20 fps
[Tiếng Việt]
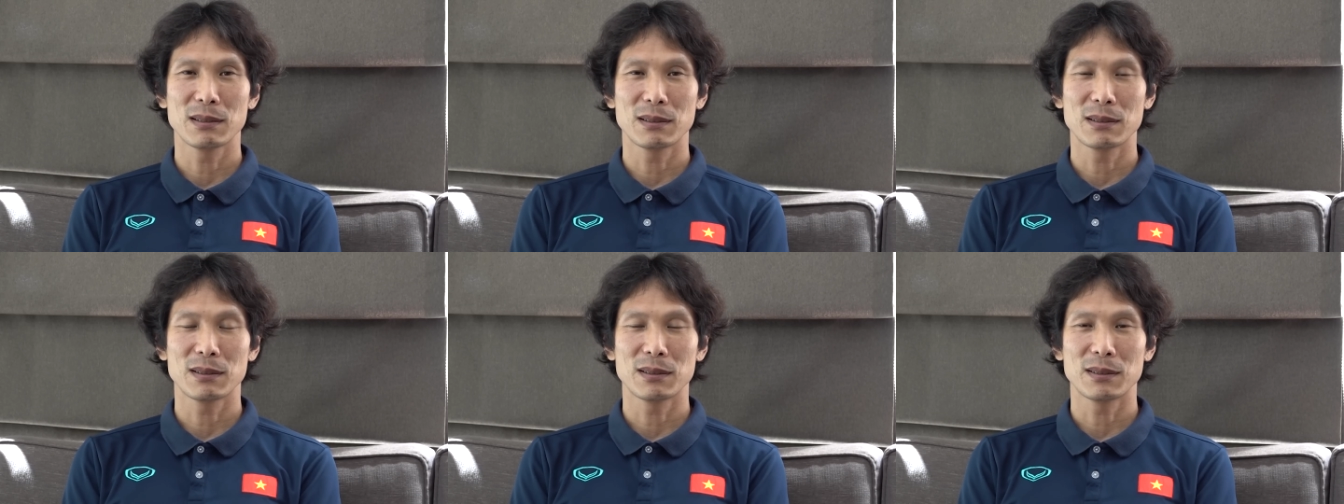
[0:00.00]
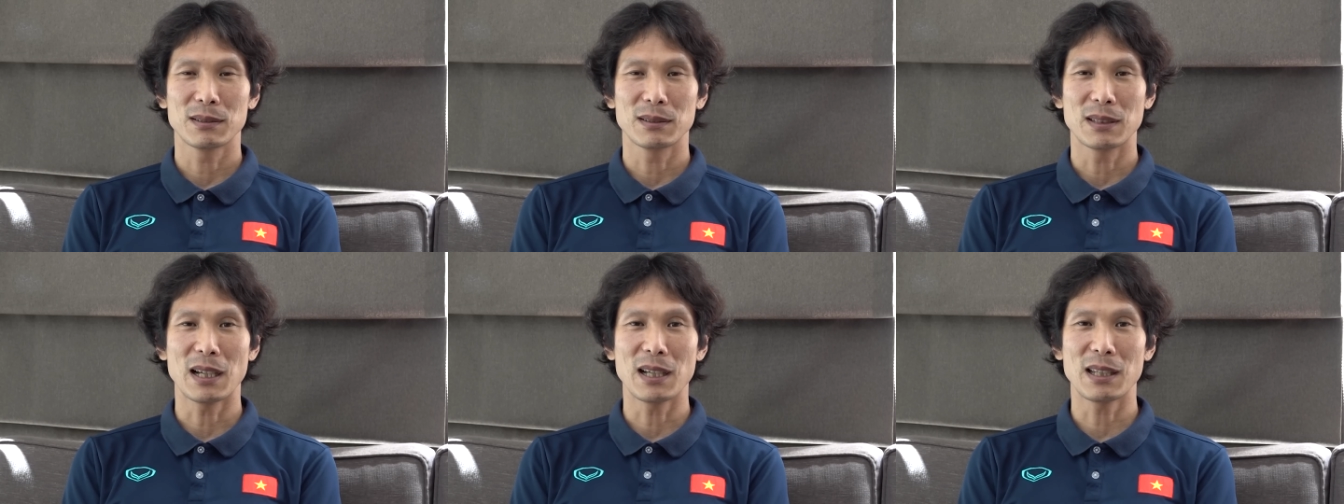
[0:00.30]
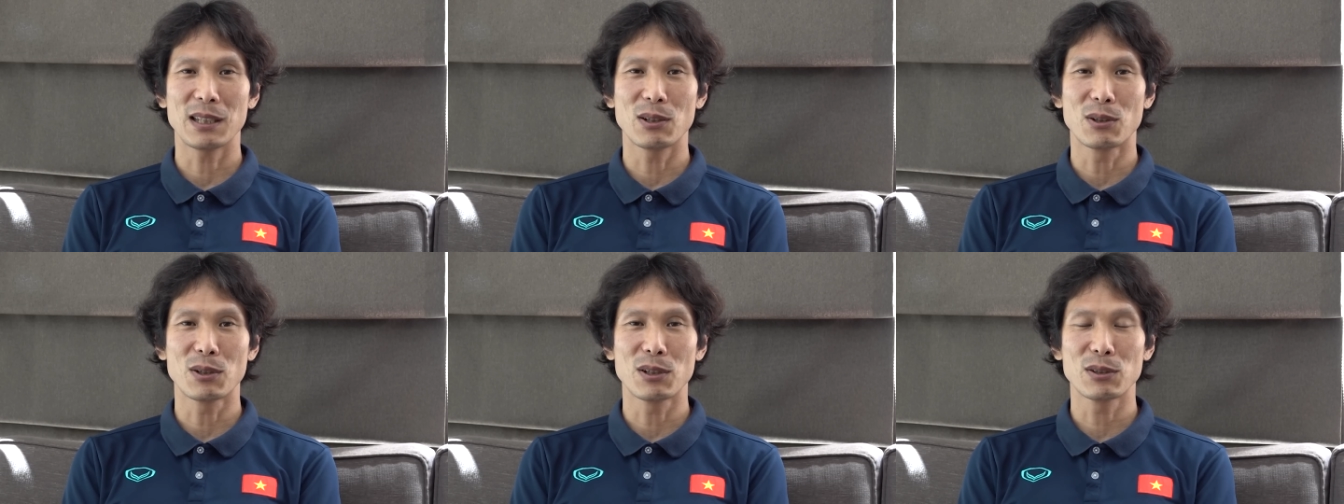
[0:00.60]
nhưng về
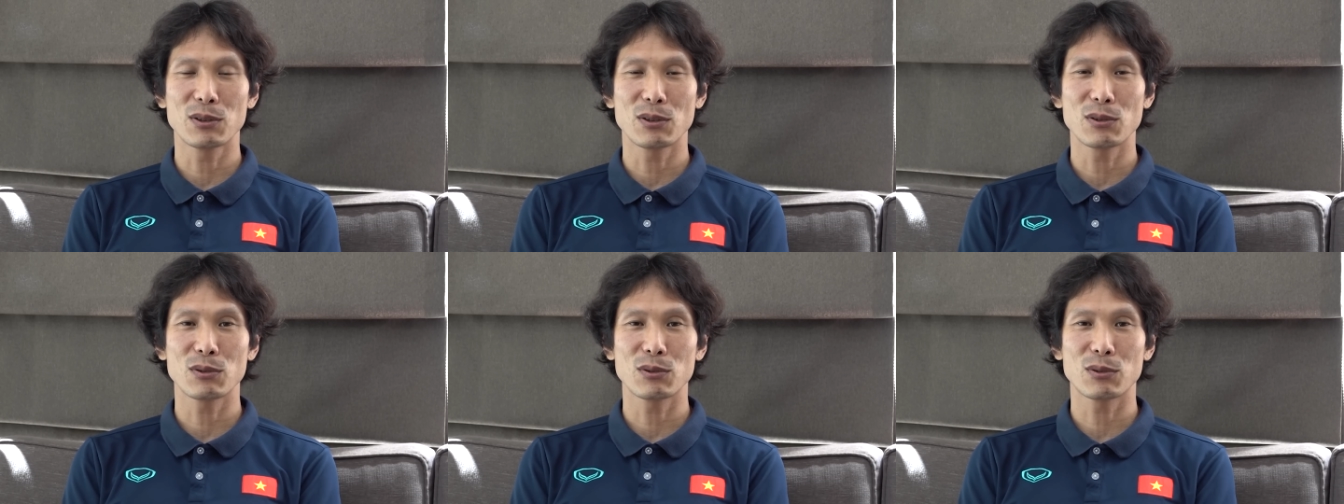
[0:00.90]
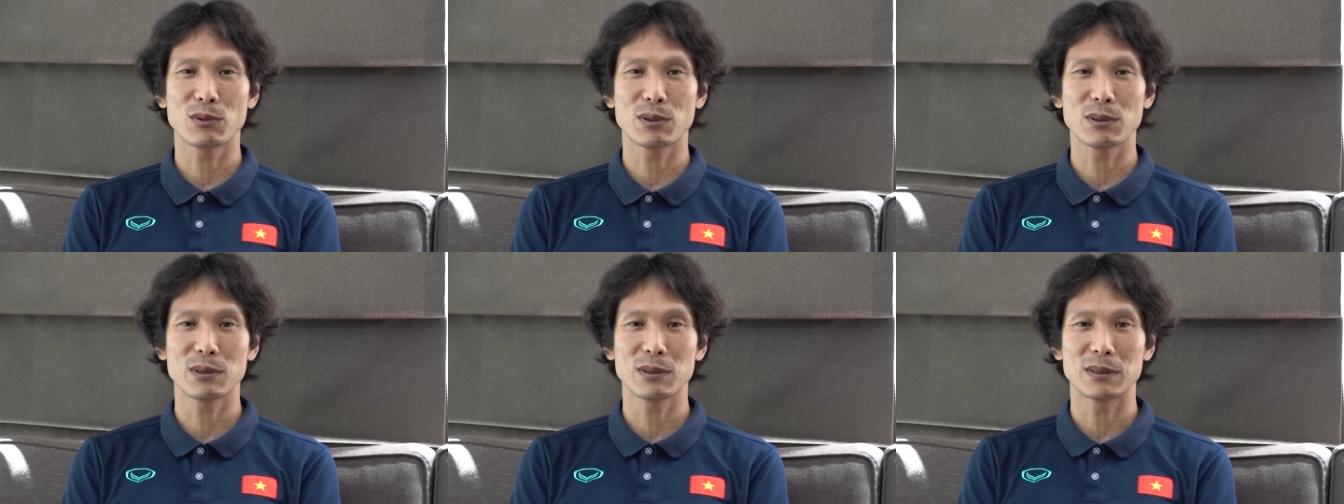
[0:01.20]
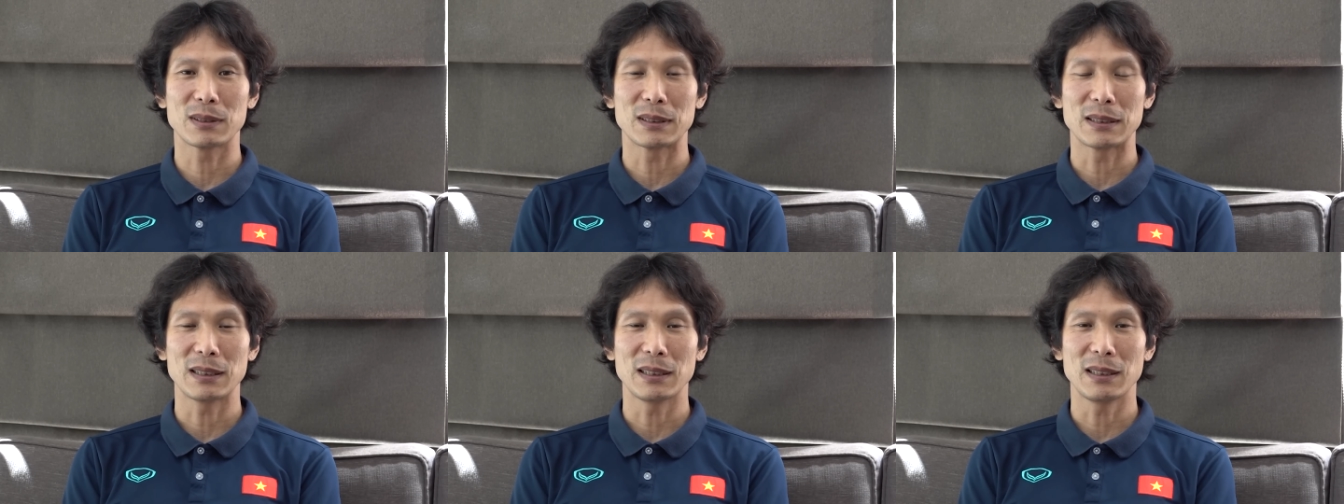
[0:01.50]
nhân cách hoặc trình độ chơi
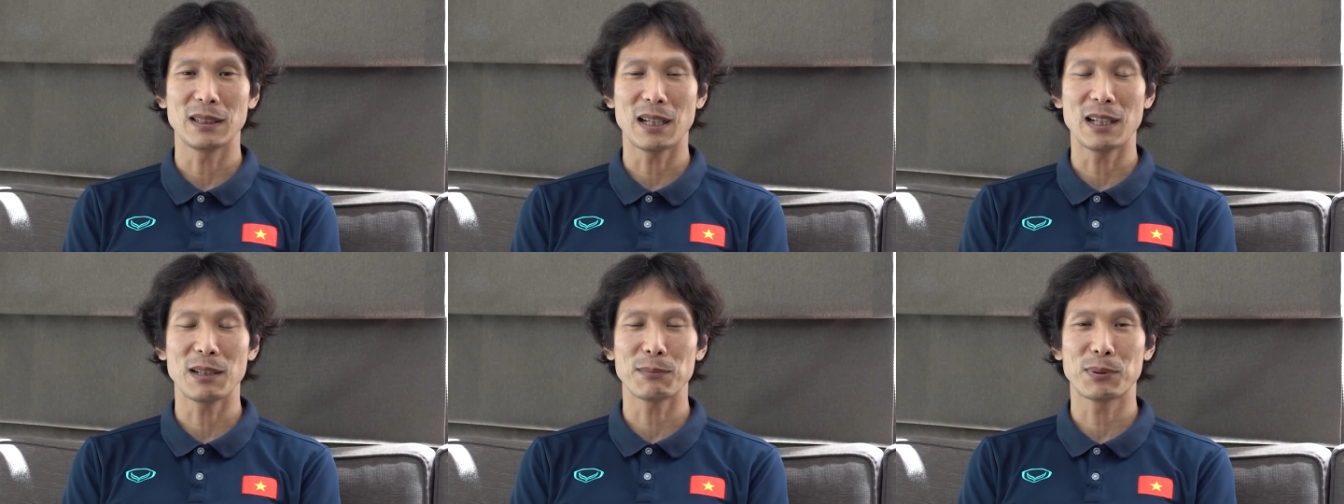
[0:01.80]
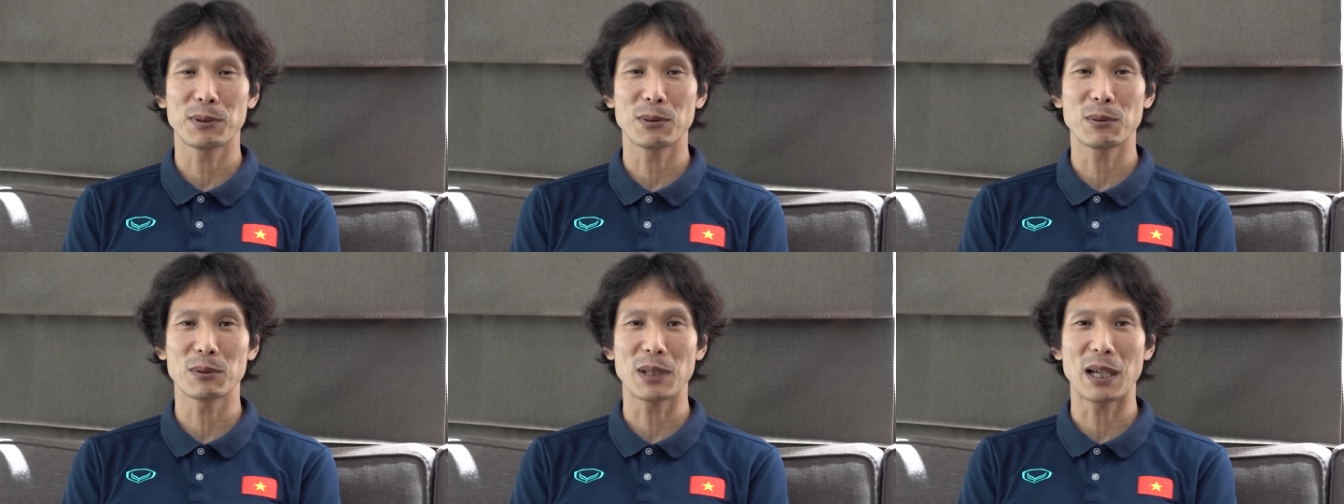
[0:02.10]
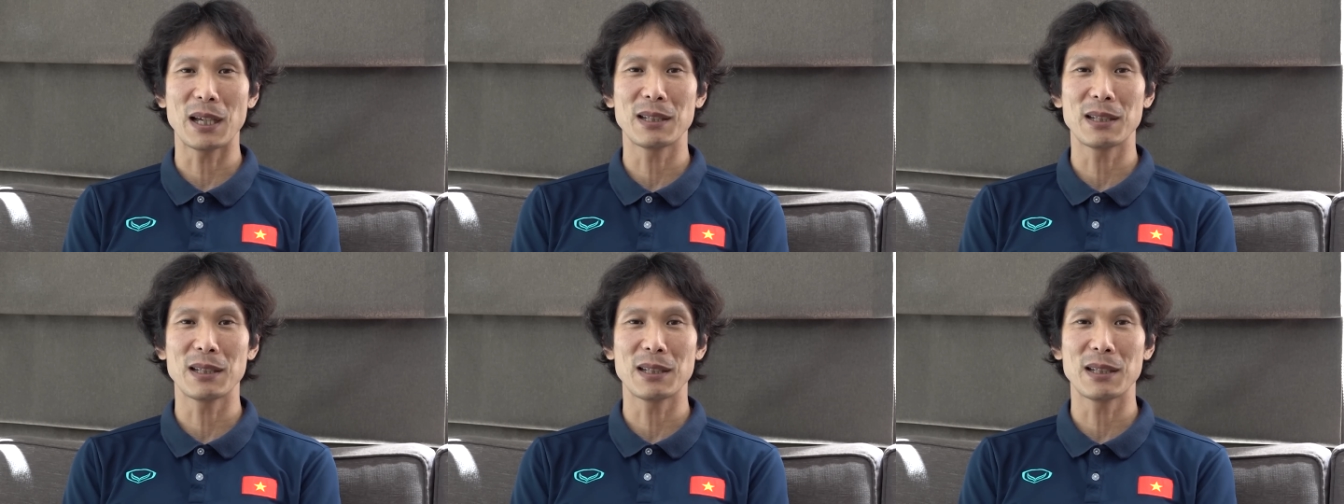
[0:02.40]
bóng đến hiện tại